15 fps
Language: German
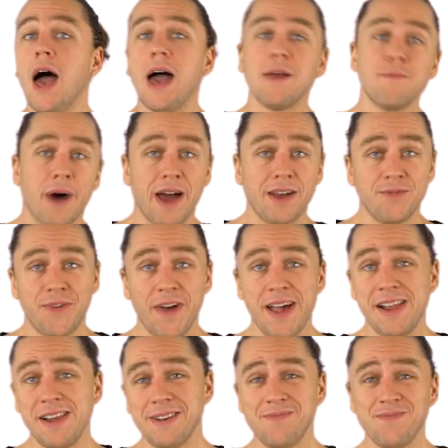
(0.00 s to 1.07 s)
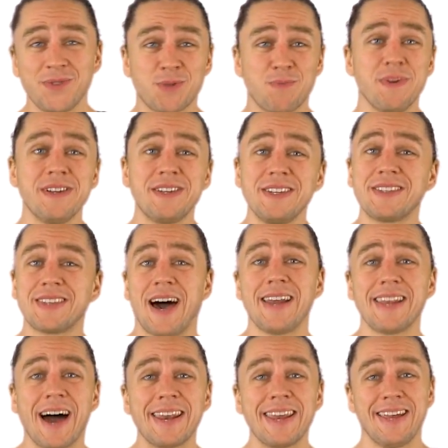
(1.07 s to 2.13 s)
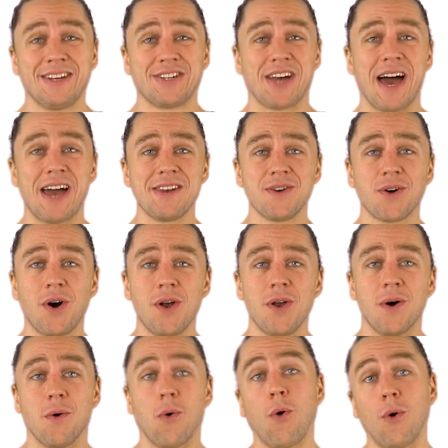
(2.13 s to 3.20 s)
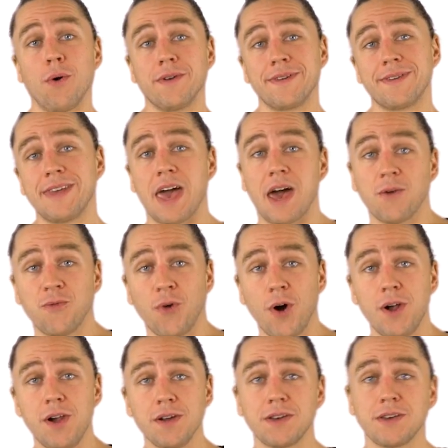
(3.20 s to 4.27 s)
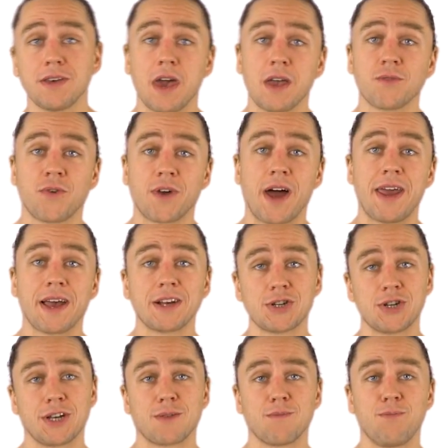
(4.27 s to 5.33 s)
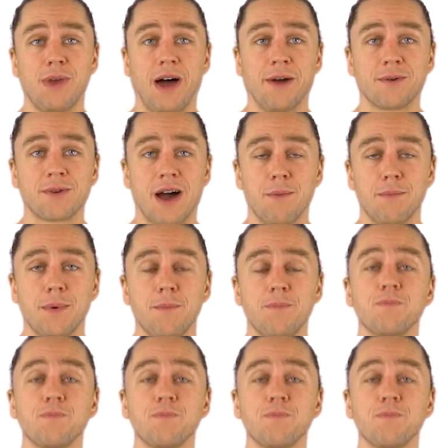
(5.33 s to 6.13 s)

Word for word: In beiden Fällen spielt die Zeit eine entscheidende Rolle und der Erfolg hängt von einer geschickten Planung ab.